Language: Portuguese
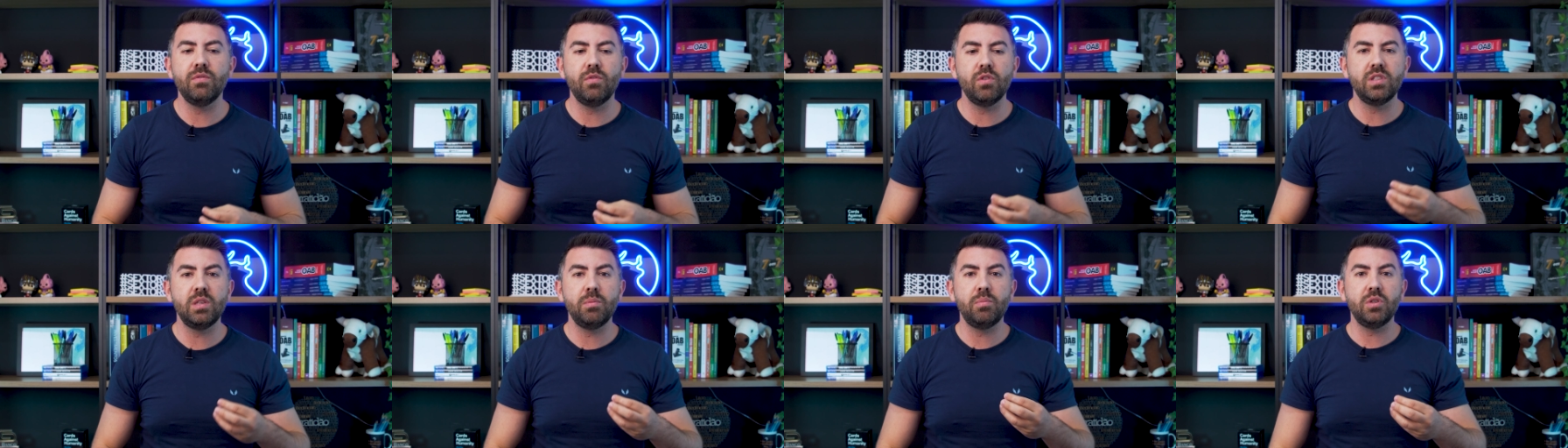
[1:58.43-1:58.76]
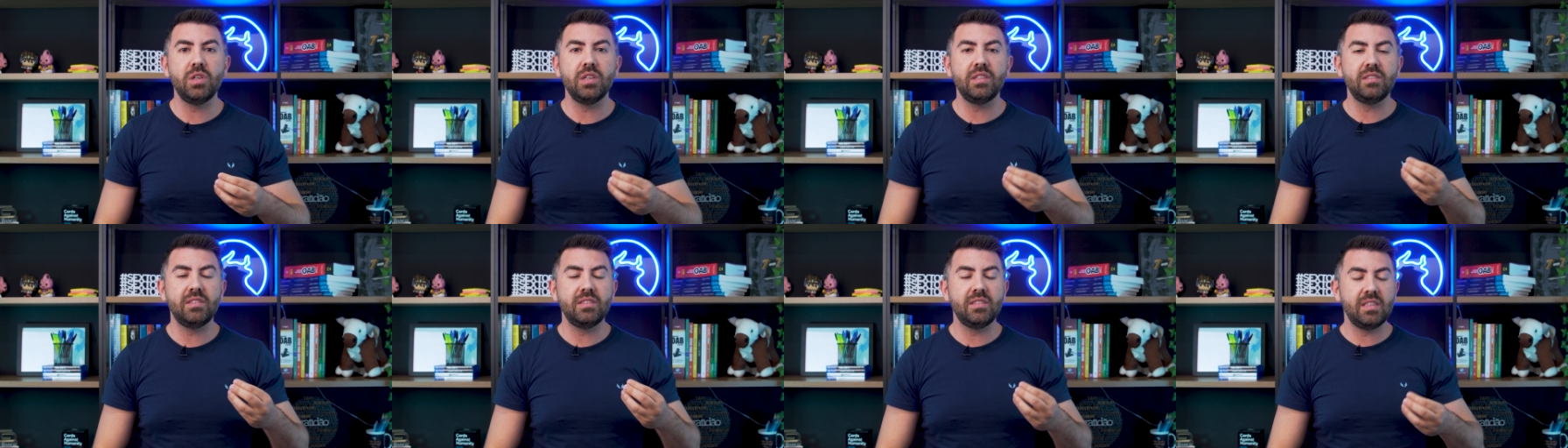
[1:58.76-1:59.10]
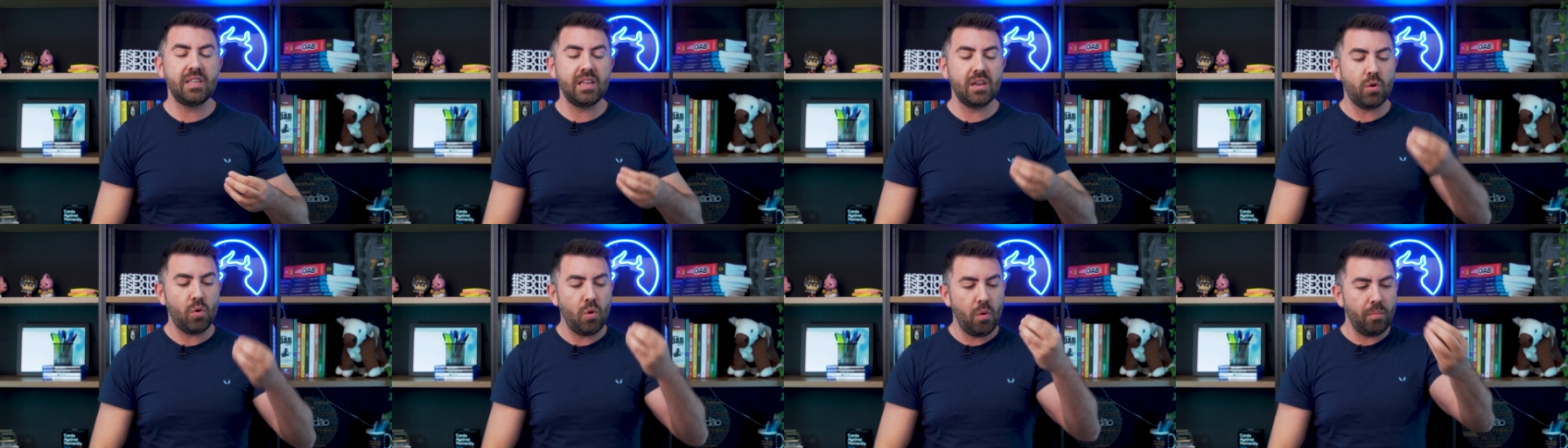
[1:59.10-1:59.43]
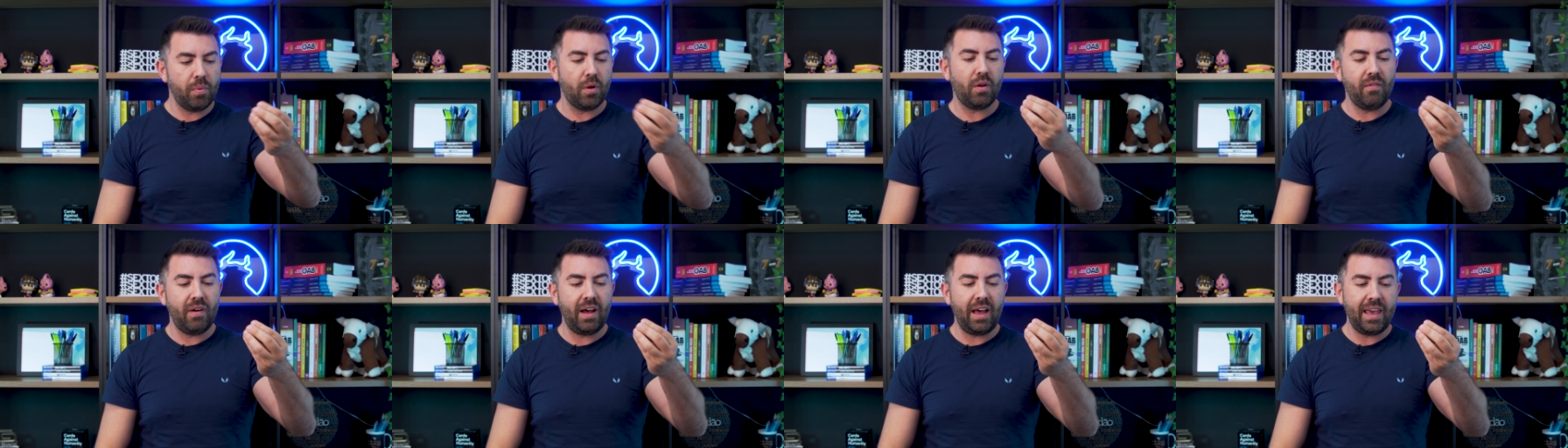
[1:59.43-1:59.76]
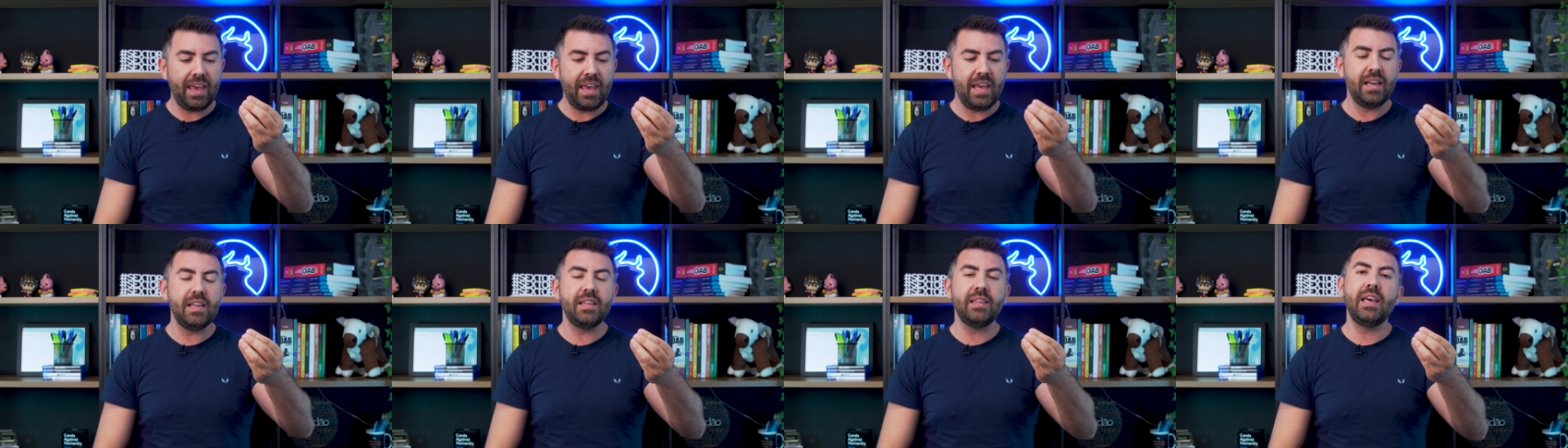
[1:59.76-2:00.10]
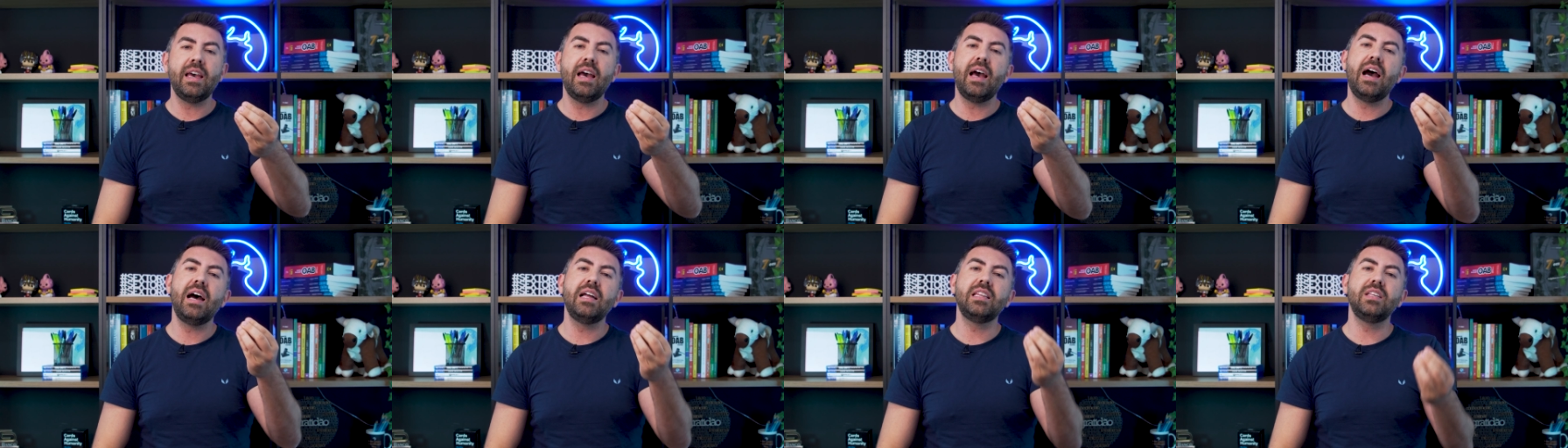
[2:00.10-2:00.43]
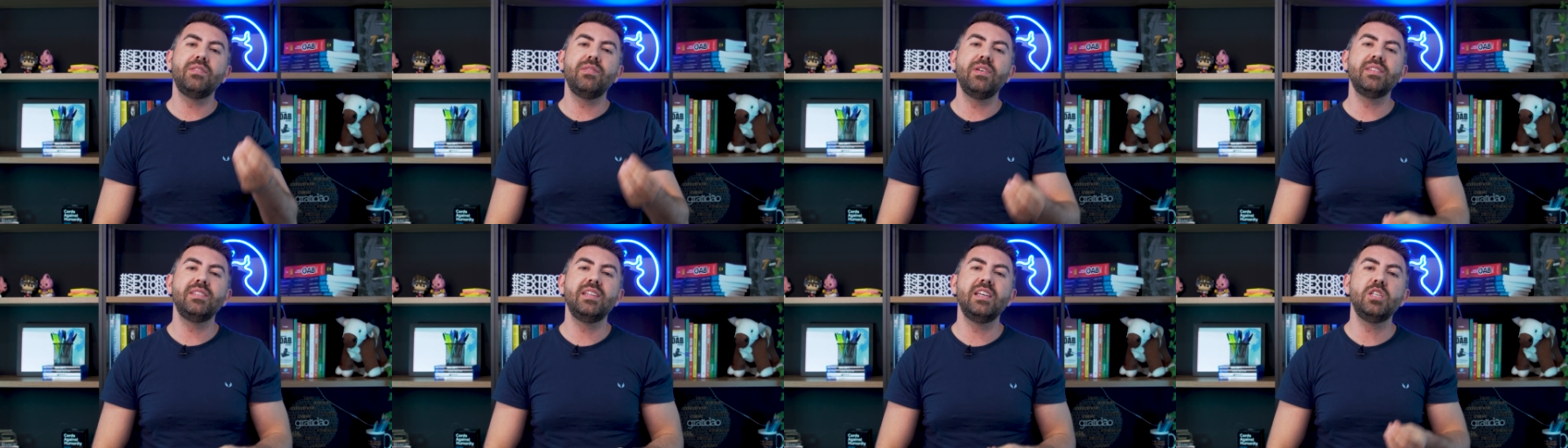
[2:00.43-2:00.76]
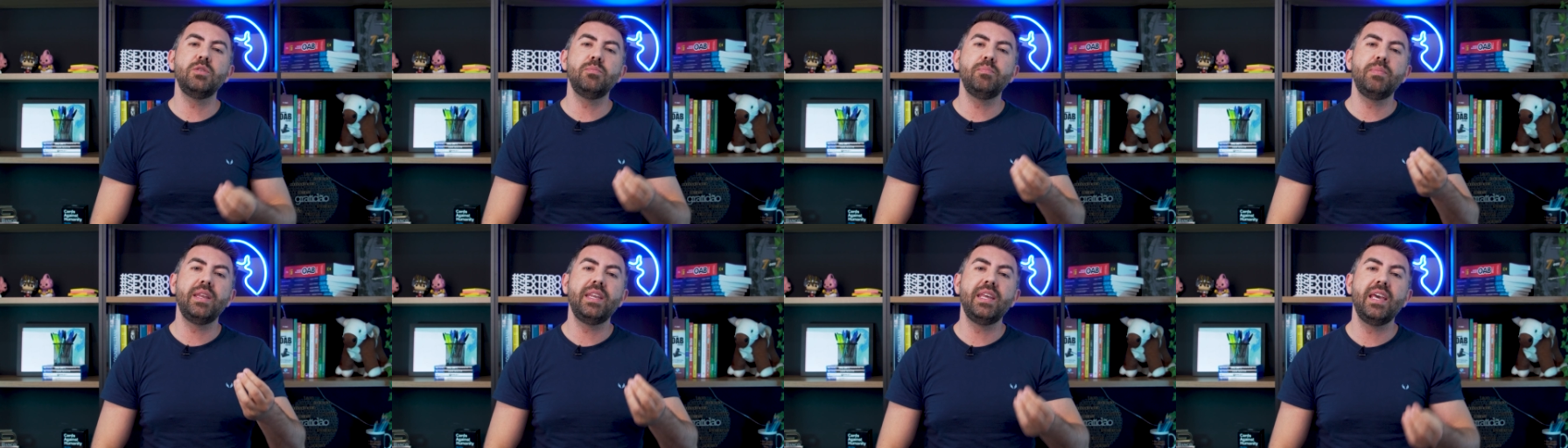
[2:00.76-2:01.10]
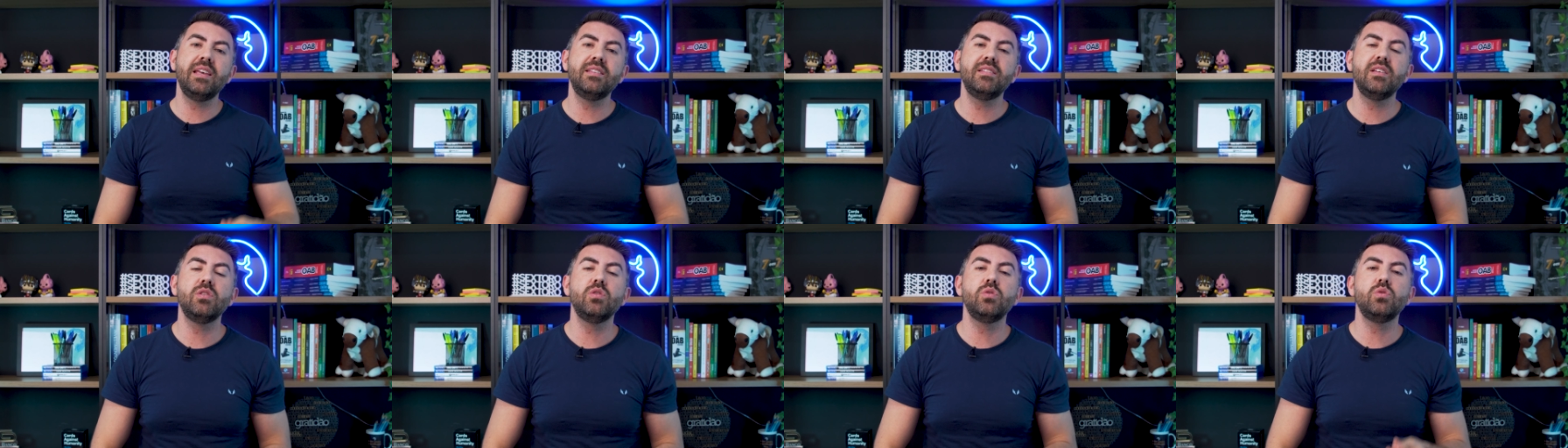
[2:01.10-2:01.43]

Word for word: você podia ter comprovar ele, né, através da experiência